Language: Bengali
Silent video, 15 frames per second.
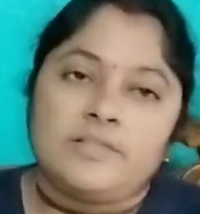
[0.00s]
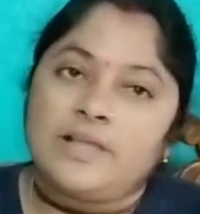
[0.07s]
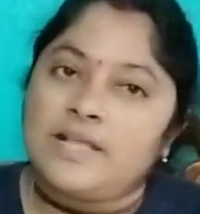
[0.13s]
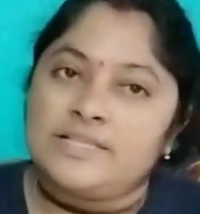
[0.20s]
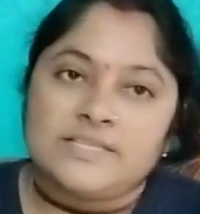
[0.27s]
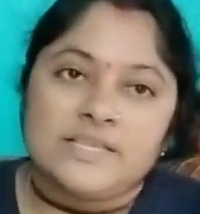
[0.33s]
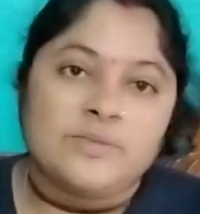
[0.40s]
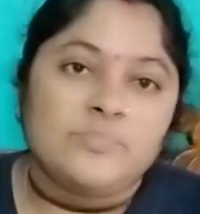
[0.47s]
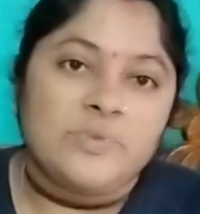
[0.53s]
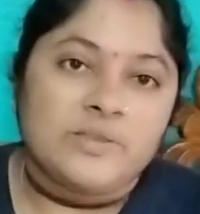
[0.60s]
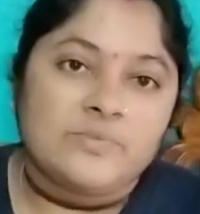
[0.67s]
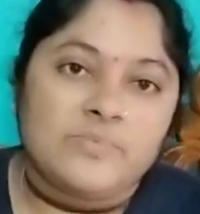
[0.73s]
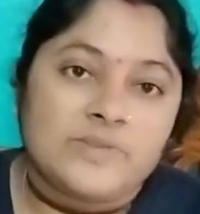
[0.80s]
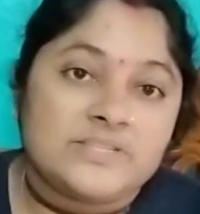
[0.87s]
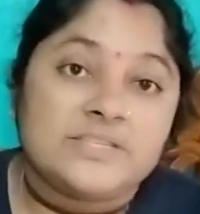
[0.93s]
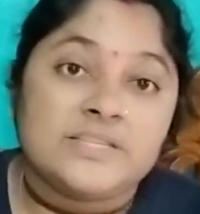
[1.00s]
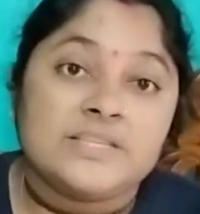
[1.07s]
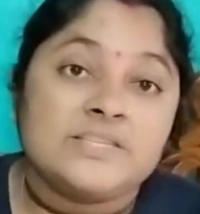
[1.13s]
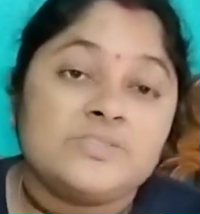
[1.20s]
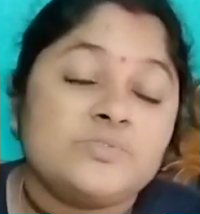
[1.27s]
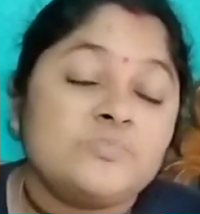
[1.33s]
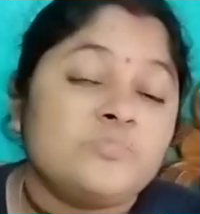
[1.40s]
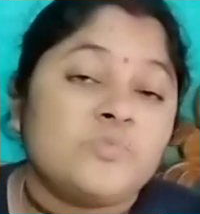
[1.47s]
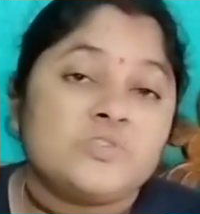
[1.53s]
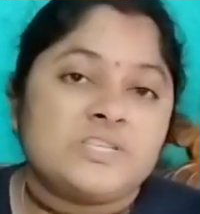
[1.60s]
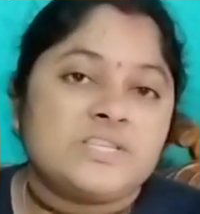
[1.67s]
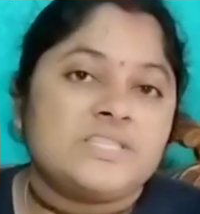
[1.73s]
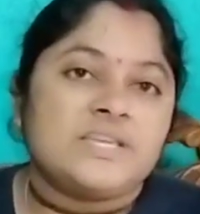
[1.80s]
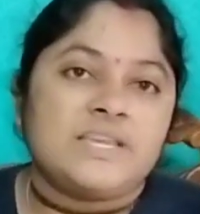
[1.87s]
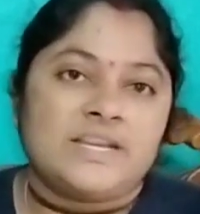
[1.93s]
আজকের ব্রেকফাস্টে কিন্তু
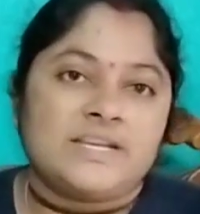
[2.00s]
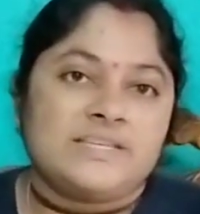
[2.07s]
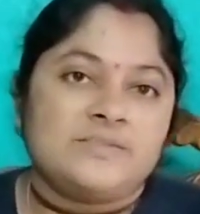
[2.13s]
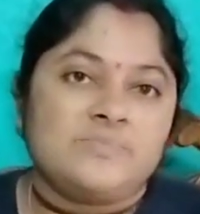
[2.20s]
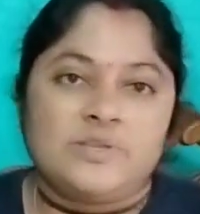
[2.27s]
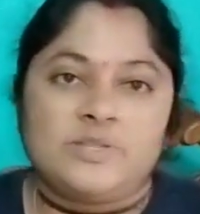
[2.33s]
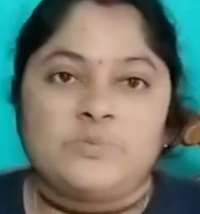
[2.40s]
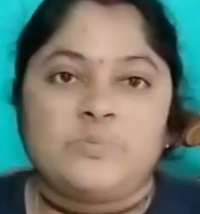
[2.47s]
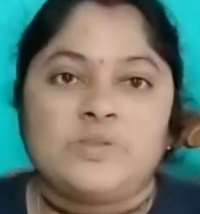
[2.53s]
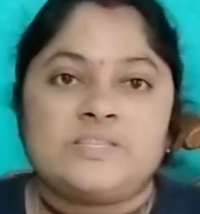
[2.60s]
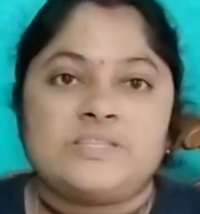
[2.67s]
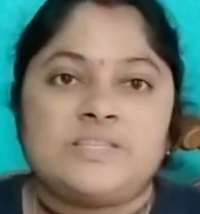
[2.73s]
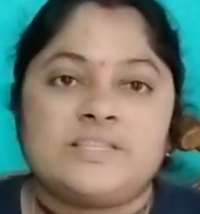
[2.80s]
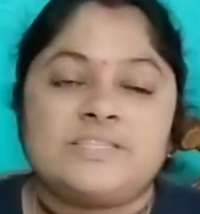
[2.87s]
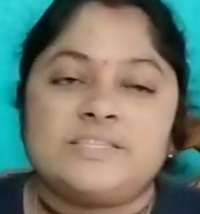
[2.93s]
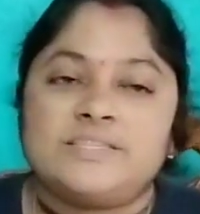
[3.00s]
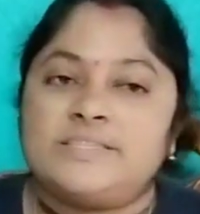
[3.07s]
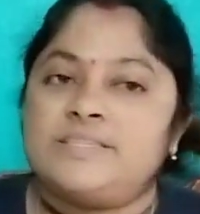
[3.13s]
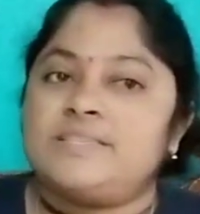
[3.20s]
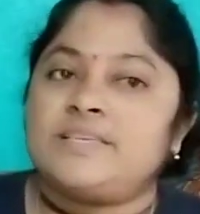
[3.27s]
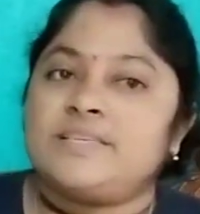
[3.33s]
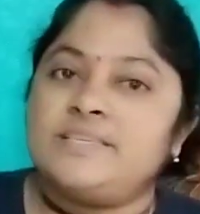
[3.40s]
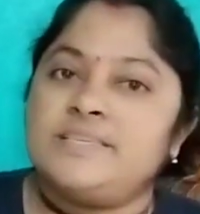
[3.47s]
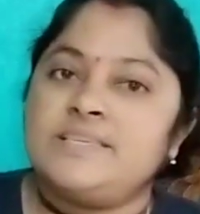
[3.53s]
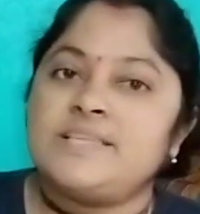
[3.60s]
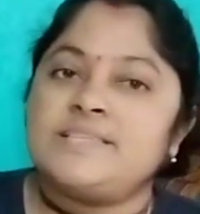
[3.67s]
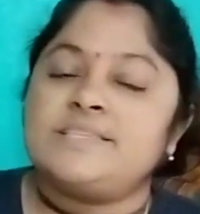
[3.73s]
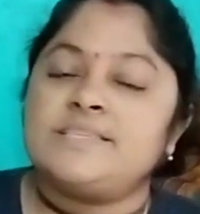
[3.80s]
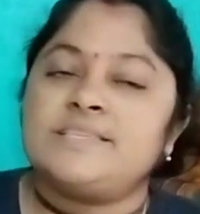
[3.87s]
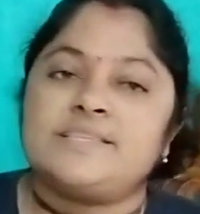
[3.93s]
মজাদার একটা ব্রেকফাস্ট আছে সেটা কি
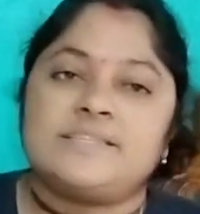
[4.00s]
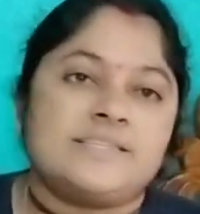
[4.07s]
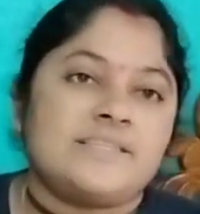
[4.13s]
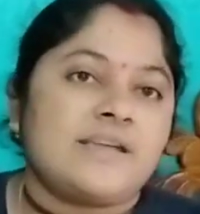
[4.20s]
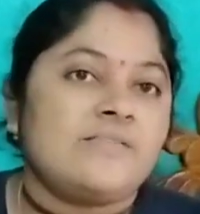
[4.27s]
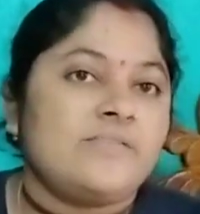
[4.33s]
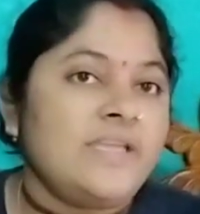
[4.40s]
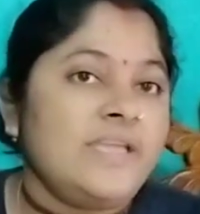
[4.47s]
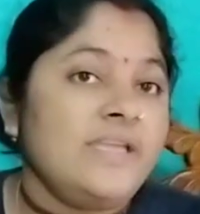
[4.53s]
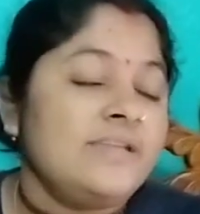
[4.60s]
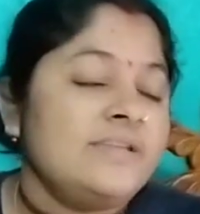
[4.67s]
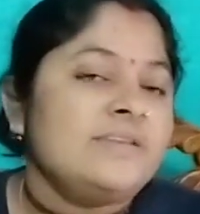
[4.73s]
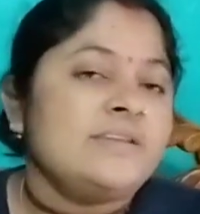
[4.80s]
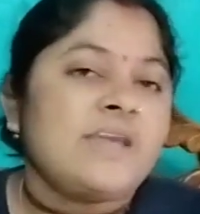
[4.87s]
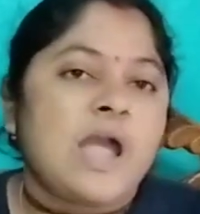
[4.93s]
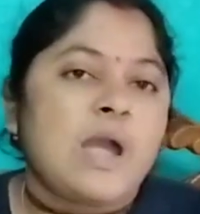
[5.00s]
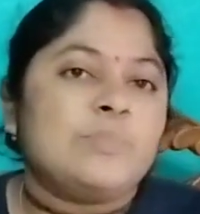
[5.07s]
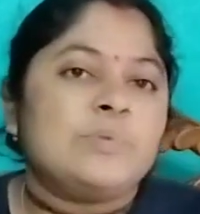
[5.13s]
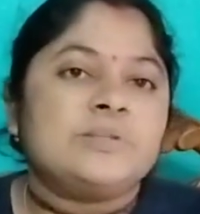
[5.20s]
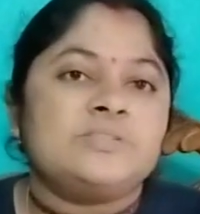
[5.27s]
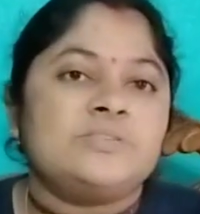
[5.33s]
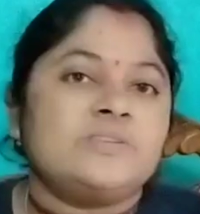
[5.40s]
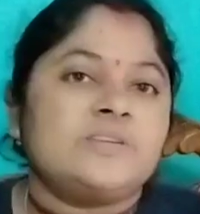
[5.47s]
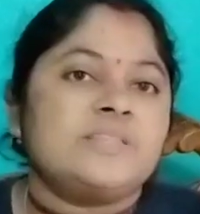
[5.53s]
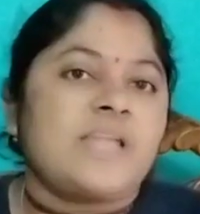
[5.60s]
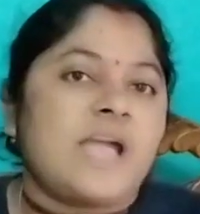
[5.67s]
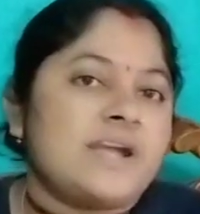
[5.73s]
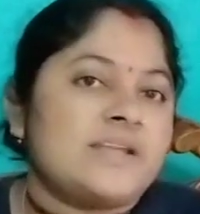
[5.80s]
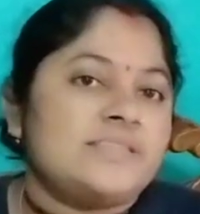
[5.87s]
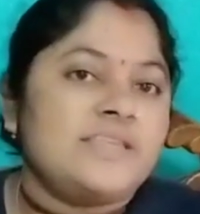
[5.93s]
আছে সেটা তাহলে আমার সঙ্গে
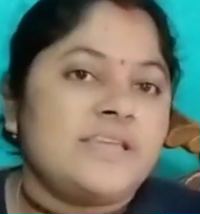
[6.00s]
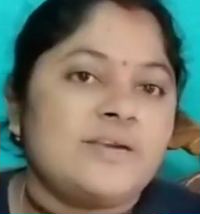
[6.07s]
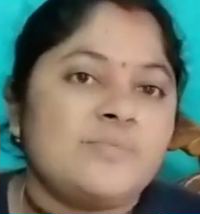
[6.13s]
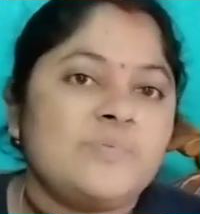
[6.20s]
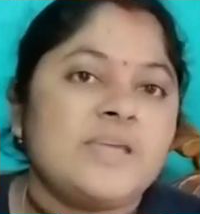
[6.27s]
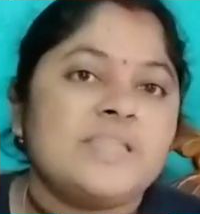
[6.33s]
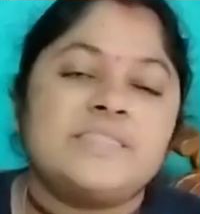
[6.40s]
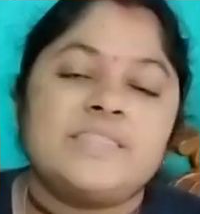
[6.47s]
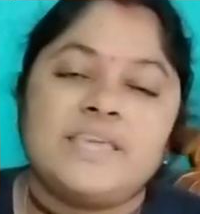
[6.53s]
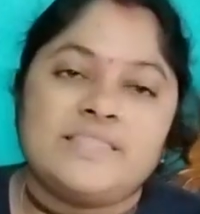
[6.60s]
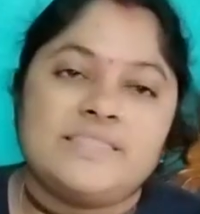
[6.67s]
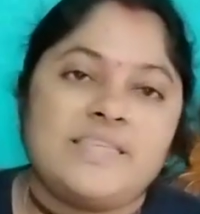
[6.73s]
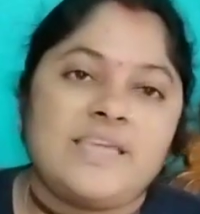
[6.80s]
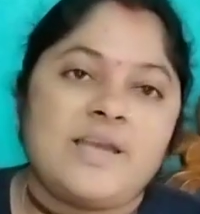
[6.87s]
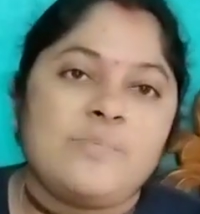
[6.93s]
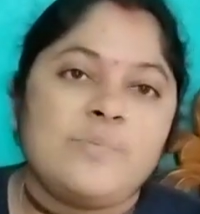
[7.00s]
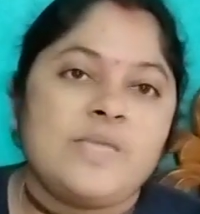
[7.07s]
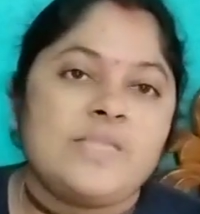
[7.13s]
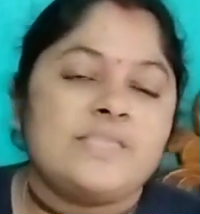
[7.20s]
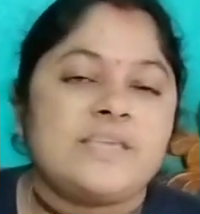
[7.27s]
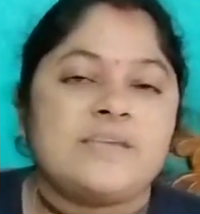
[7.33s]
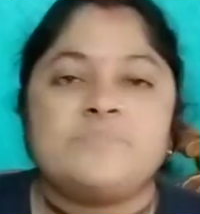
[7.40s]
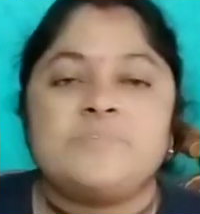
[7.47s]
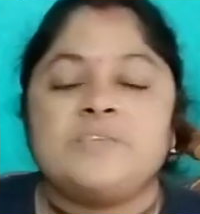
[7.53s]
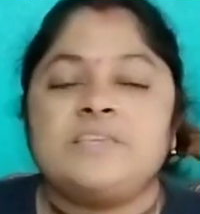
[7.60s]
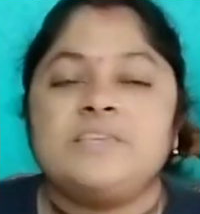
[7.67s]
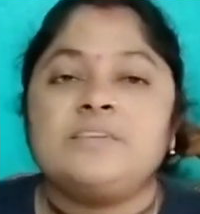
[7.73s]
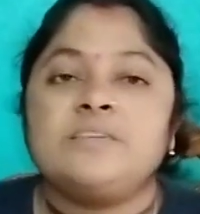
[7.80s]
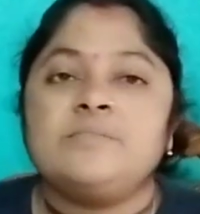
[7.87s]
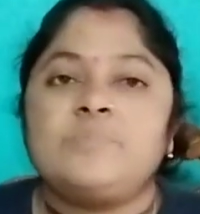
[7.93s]
থাকতে হবে আর দেখতে হবে যে আমি
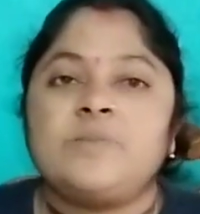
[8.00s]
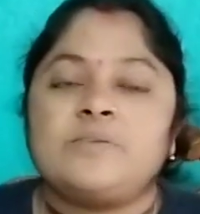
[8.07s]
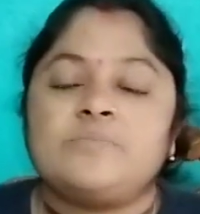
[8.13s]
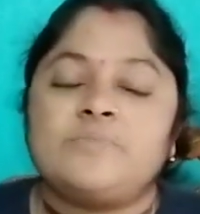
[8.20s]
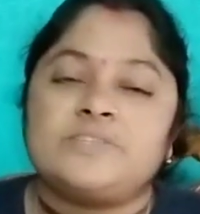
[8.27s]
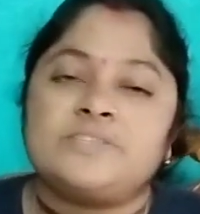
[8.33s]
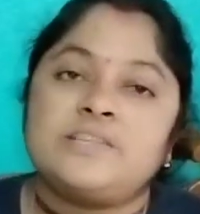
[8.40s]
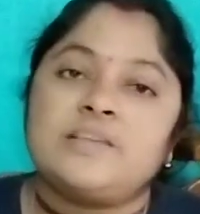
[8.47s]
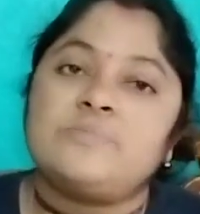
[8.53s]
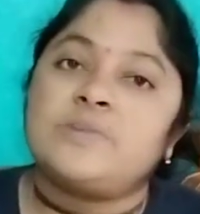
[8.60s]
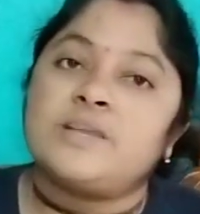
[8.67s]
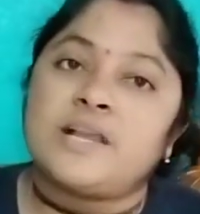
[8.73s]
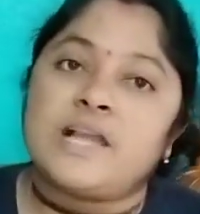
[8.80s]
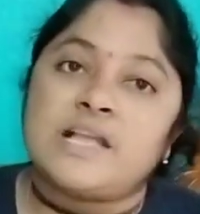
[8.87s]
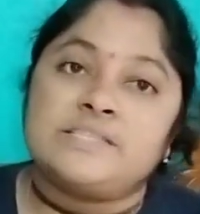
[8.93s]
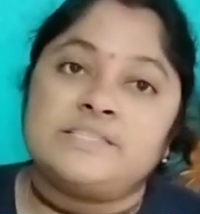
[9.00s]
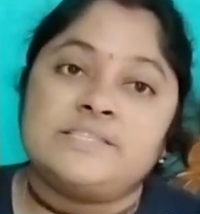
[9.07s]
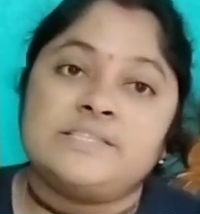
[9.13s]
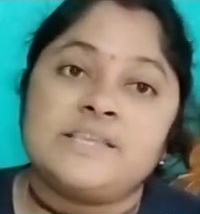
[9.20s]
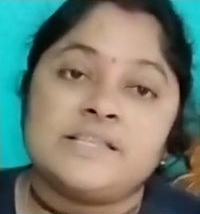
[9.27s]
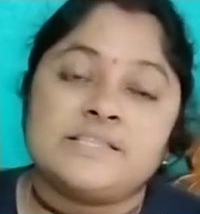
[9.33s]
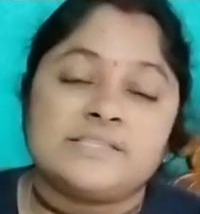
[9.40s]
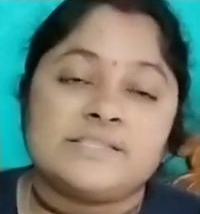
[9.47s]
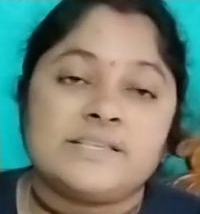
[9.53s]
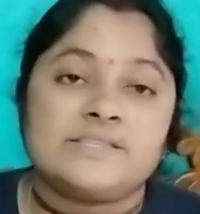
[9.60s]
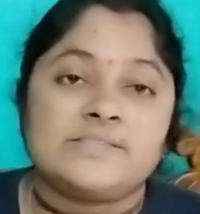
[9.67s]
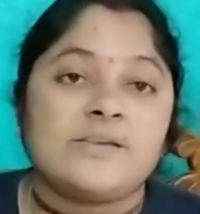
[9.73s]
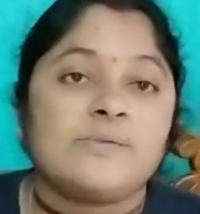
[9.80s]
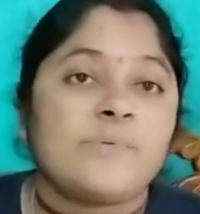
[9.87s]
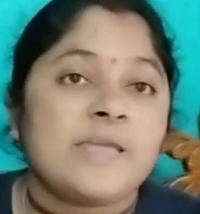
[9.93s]
কি কি ব্রেকফাস্টে আমরা খাচ্ছি আজকে
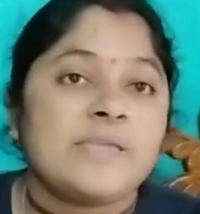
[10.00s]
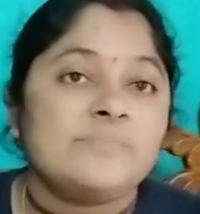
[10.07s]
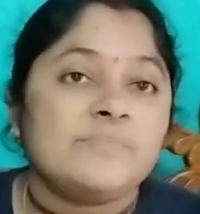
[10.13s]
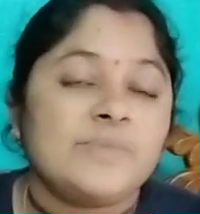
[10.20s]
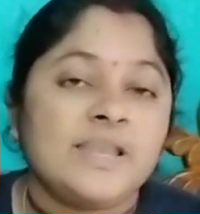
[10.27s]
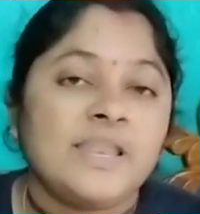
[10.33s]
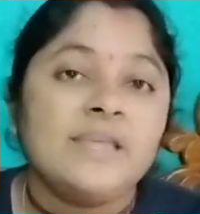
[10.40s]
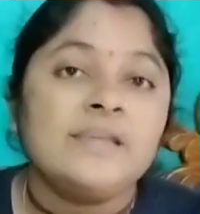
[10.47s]
সবাই মিলে